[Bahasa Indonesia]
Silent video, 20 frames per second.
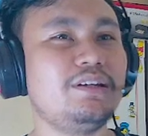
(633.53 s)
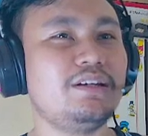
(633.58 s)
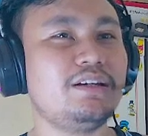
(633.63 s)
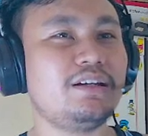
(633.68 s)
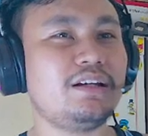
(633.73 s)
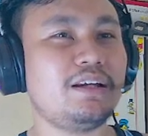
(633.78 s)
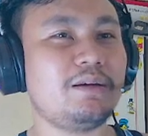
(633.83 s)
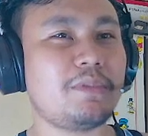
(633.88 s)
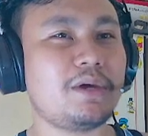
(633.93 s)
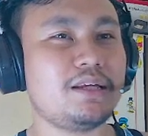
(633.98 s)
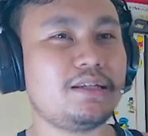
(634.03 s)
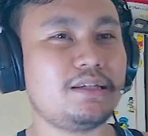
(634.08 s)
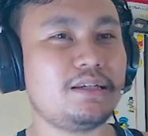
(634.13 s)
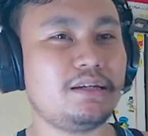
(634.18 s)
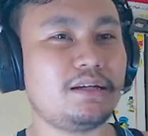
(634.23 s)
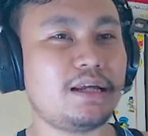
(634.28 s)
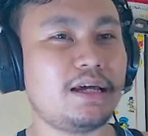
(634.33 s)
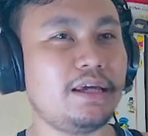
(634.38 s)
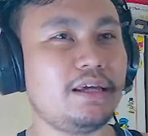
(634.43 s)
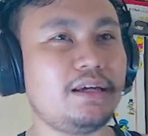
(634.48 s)
Nek masih
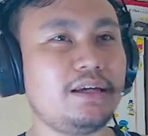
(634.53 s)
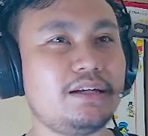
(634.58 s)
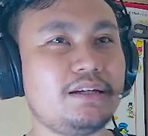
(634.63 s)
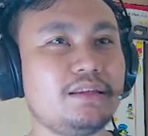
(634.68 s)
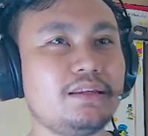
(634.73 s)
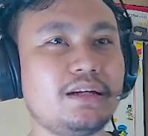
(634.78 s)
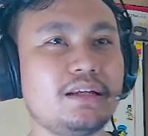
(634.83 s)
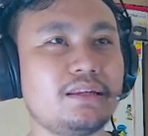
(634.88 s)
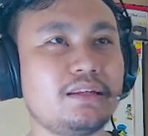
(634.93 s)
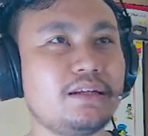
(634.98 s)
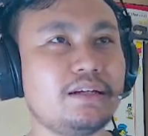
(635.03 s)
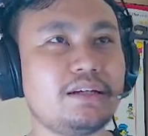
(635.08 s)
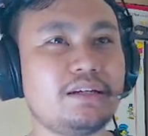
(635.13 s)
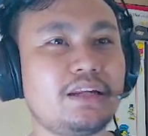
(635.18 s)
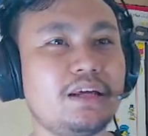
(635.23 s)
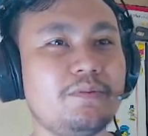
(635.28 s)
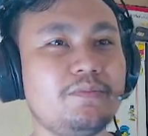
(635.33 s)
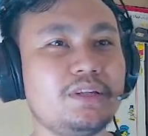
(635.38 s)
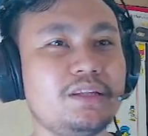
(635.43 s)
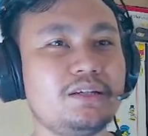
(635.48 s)
naik crit rate crit
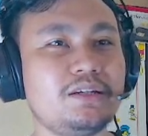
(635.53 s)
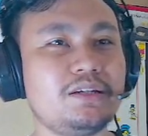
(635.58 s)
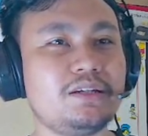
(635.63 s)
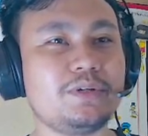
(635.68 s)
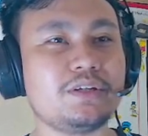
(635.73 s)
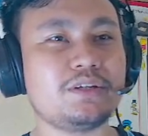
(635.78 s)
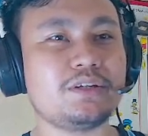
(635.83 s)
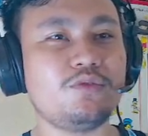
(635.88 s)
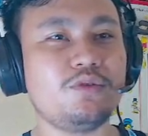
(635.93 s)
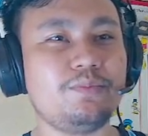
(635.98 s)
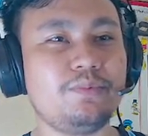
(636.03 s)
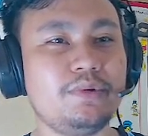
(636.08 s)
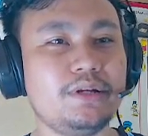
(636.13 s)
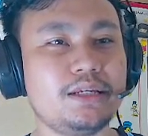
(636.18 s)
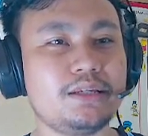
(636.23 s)
damage di plus 12,